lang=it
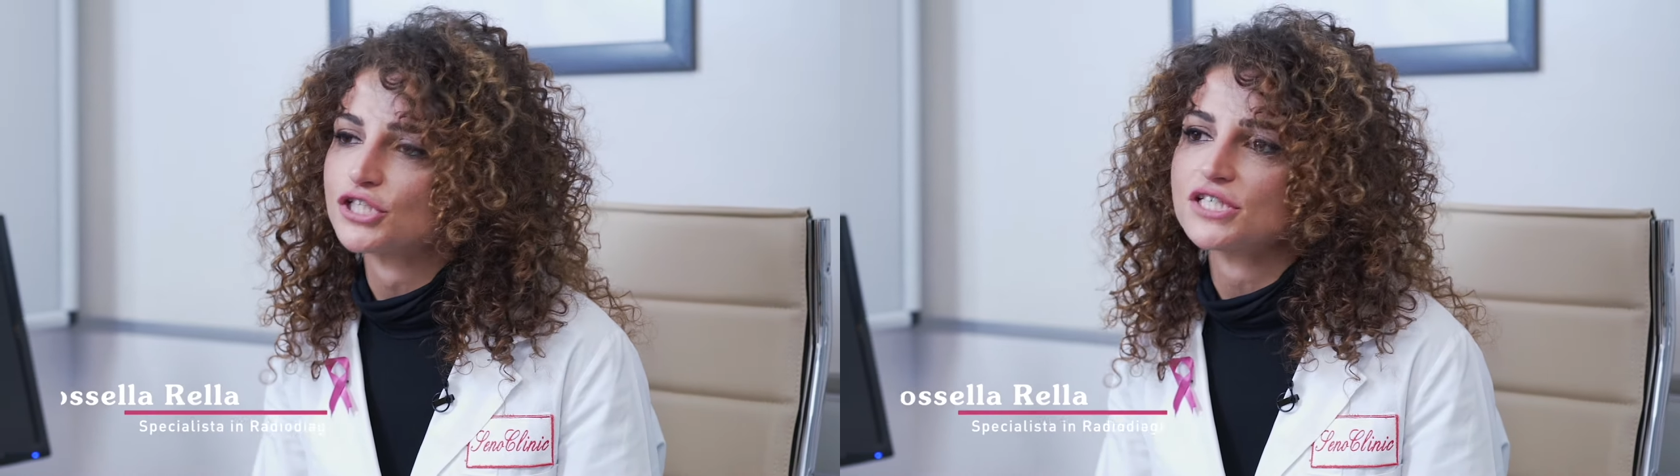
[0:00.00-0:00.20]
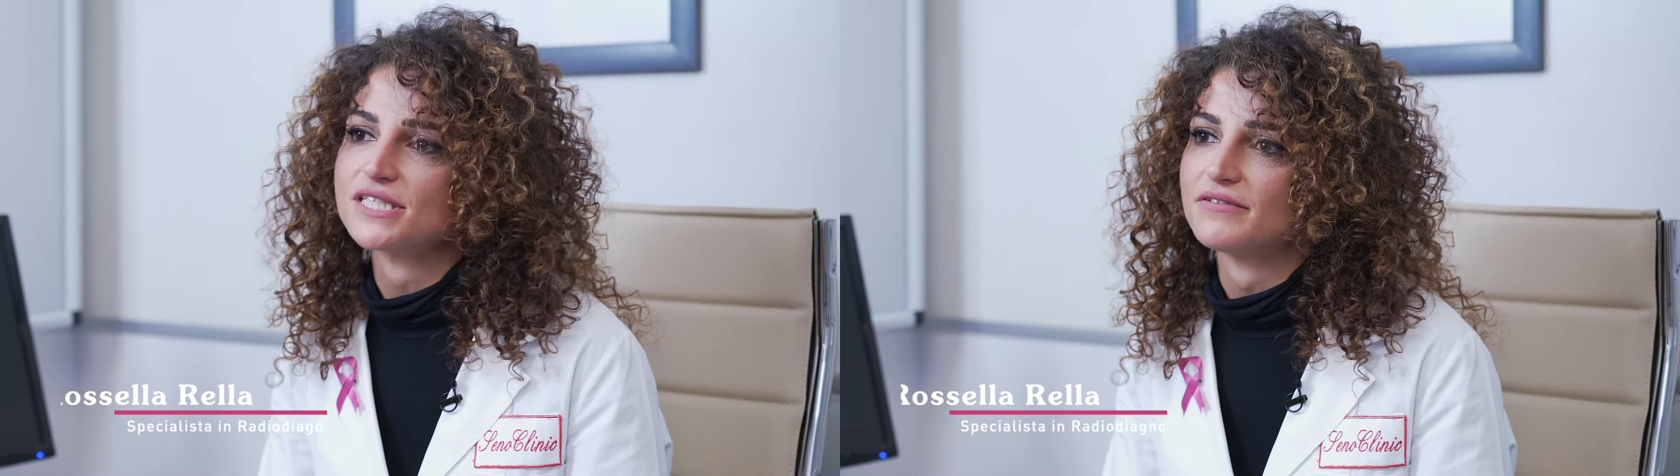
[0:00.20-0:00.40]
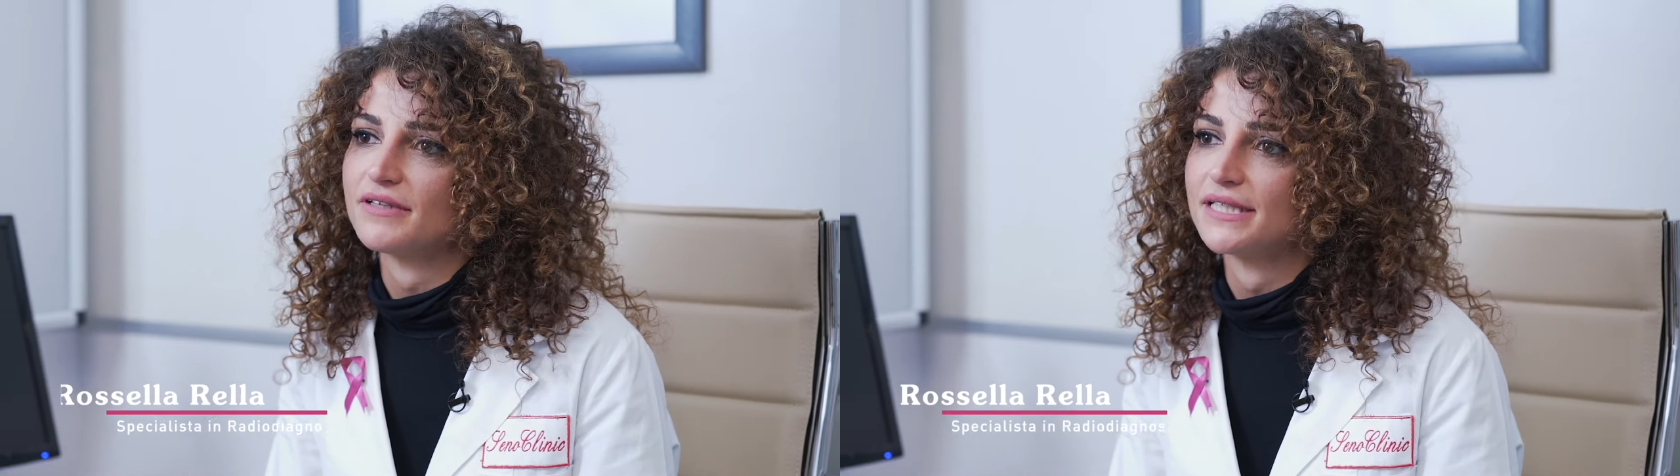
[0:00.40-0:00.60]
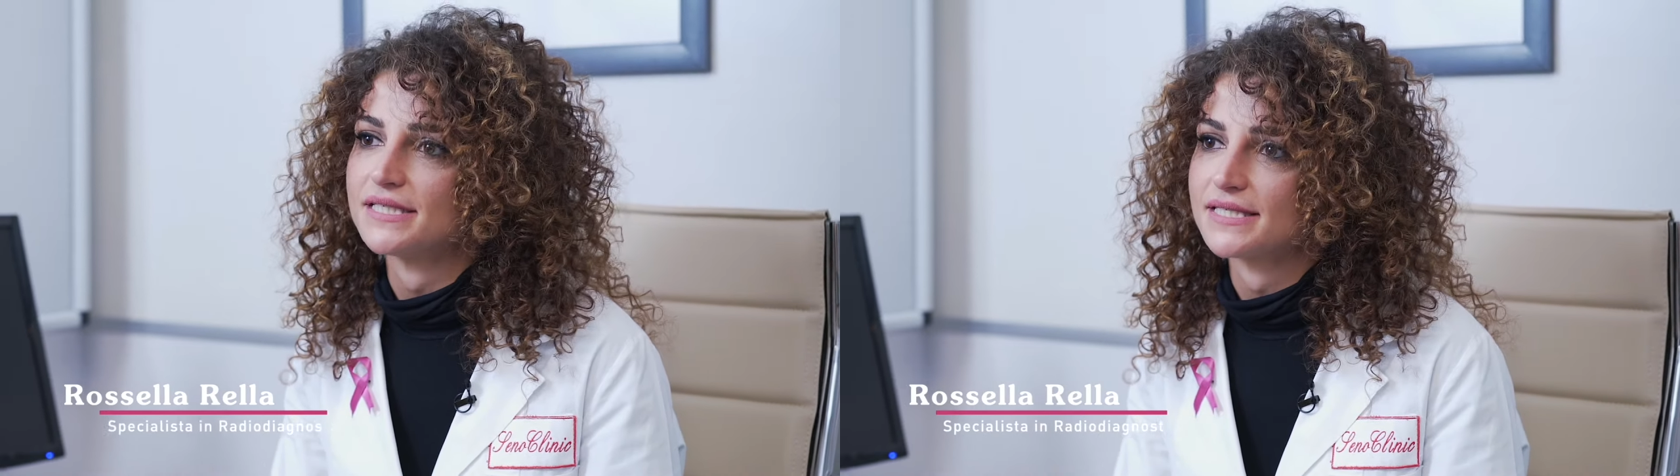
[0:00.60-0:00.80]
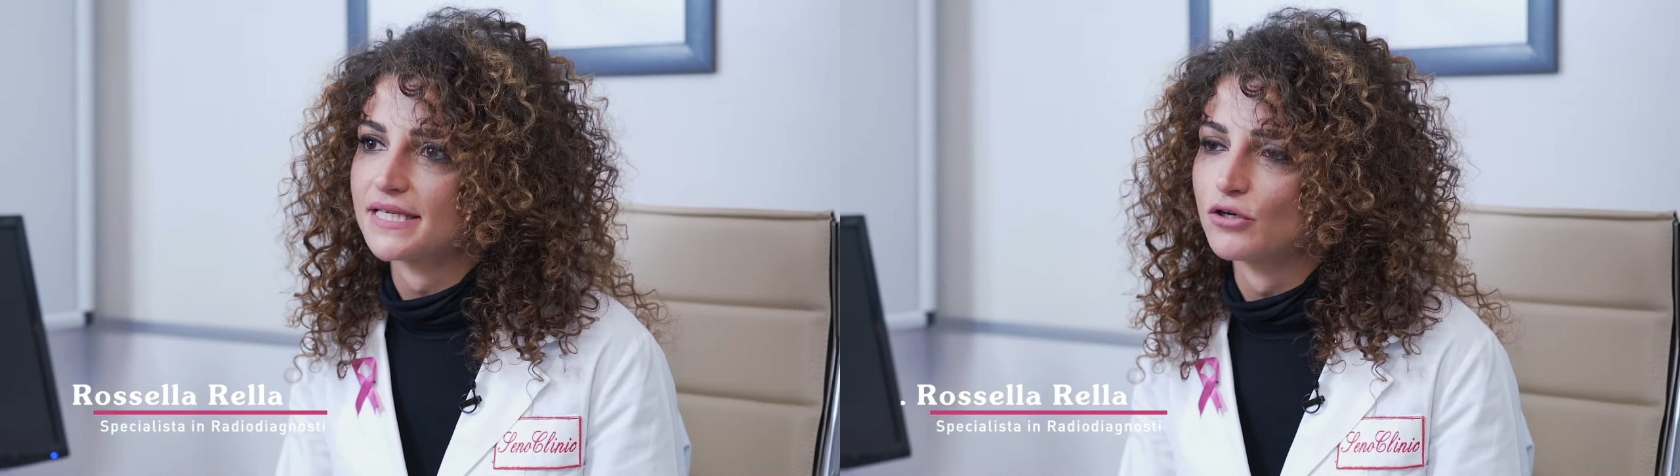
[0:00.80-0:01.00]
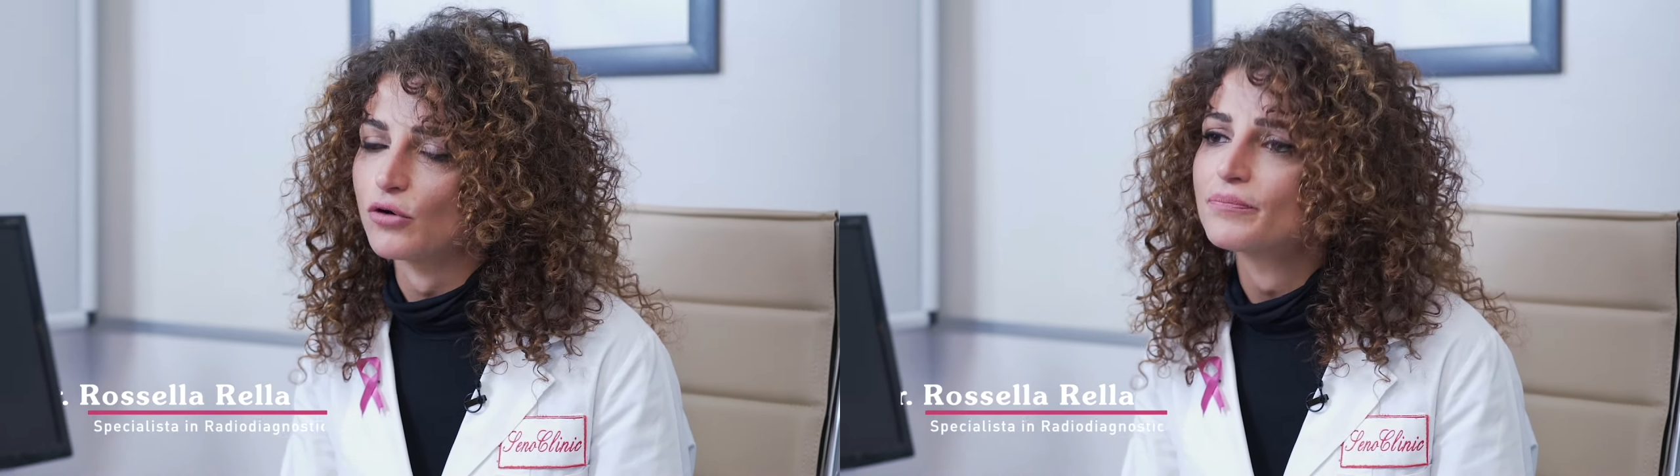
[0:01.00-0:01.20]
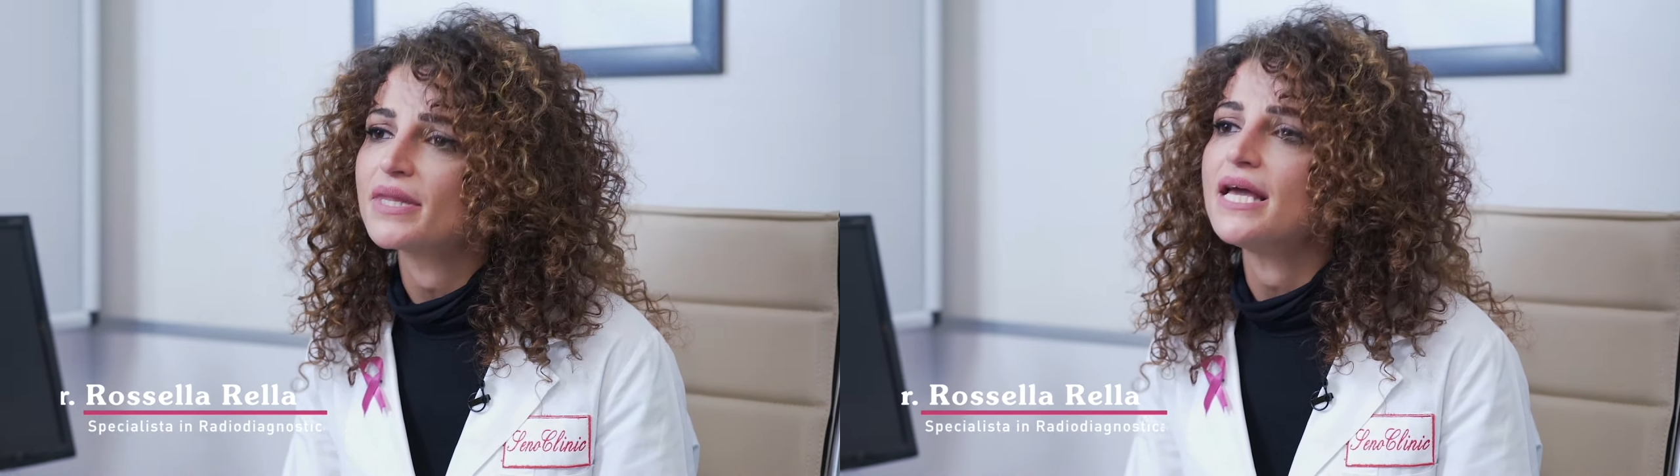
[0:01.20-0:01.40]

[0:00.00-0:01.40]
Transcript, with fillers: eccessiva del seno.